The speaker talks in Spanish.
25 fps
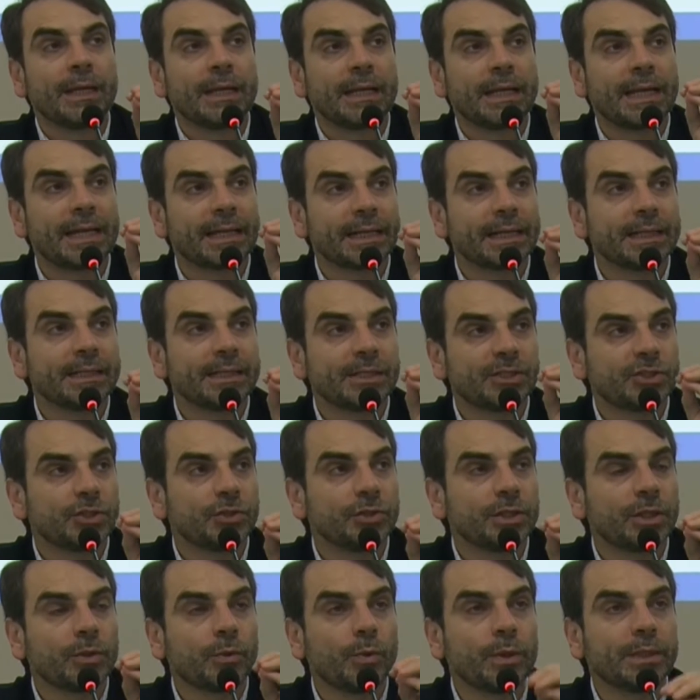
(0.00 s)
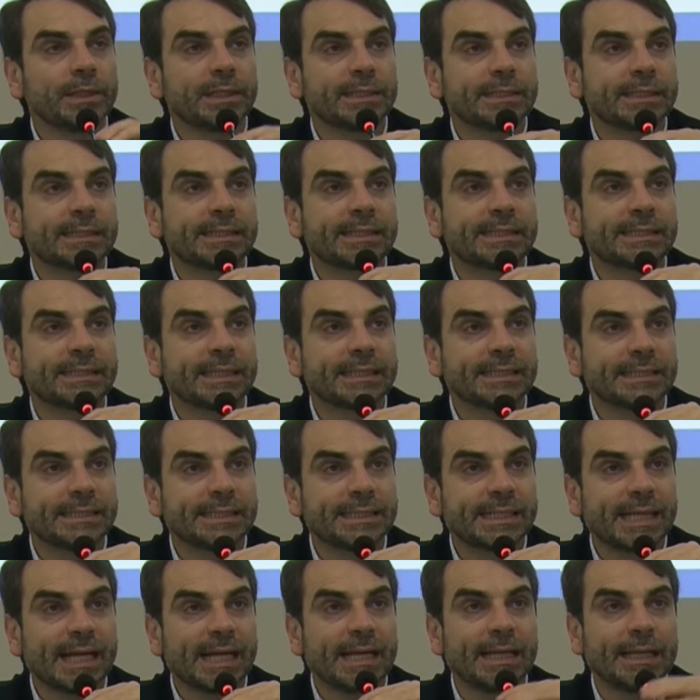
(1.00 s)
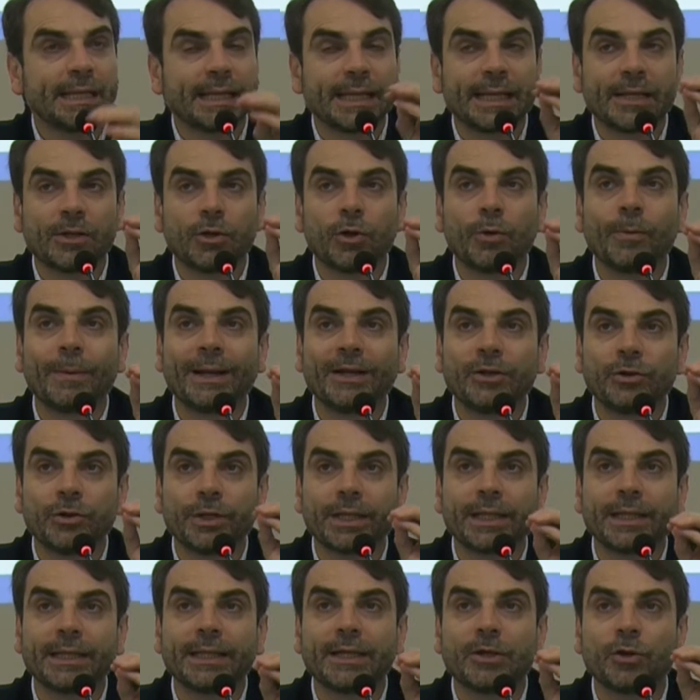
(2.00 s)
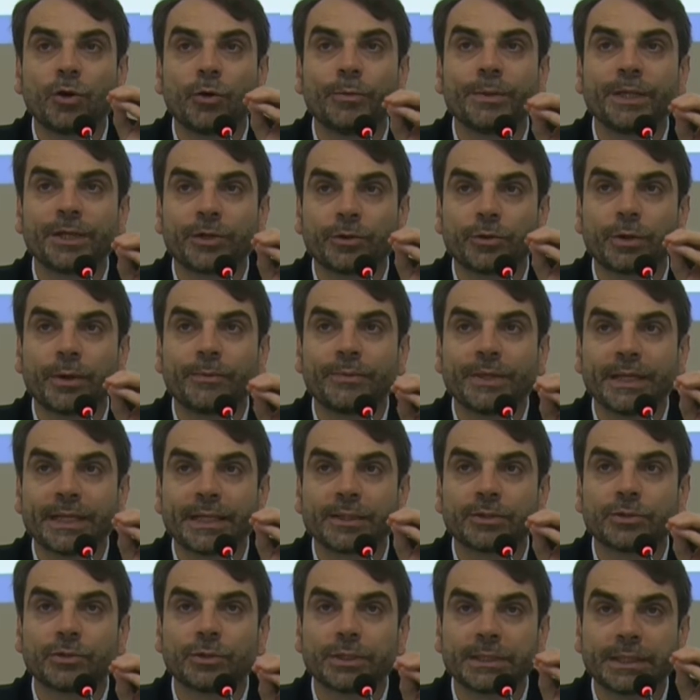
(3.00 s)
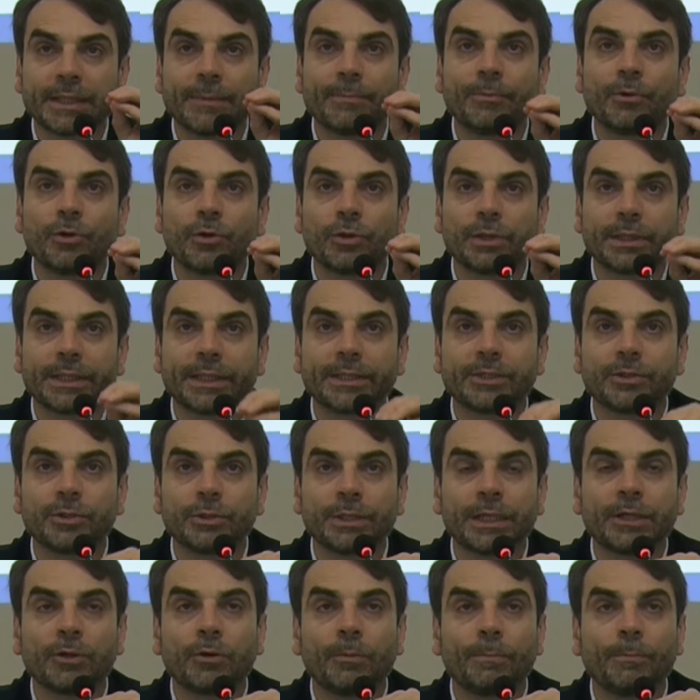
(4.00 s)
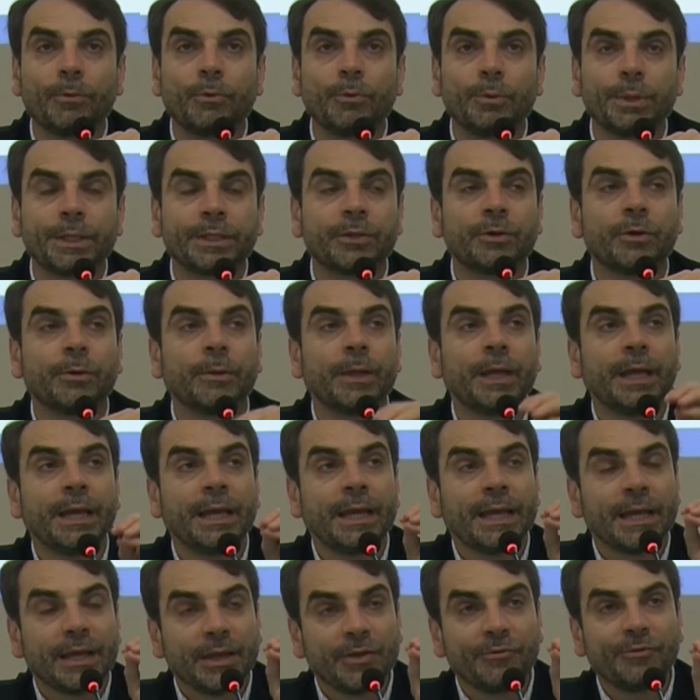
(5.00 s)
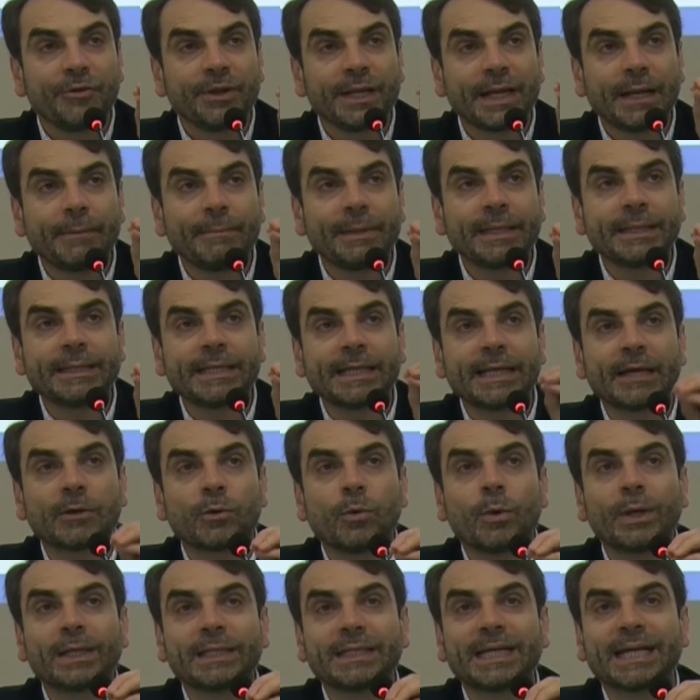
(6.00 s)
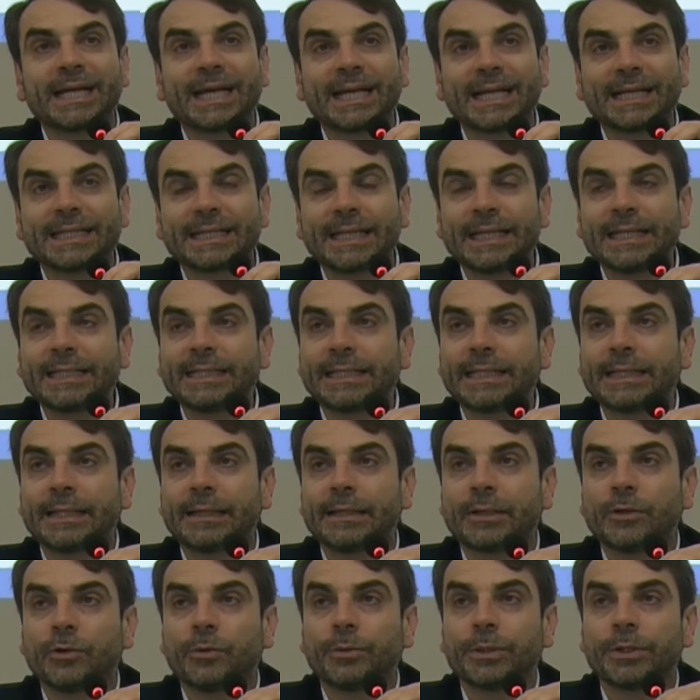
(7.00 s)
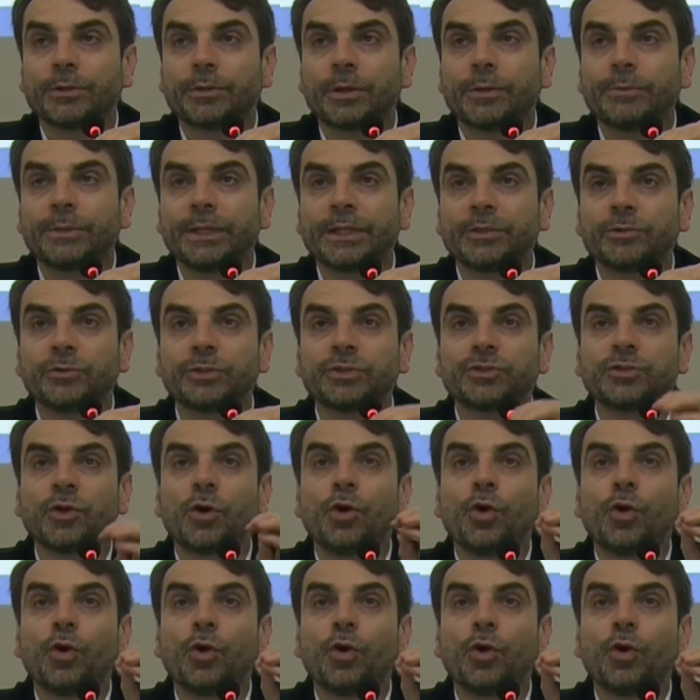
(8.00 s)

La rendición de cuentas es esencial en los valores del gobierno abierto, de este modo de gestionar lo público. Y finalmente, la cuarta característica del gobierno abierto es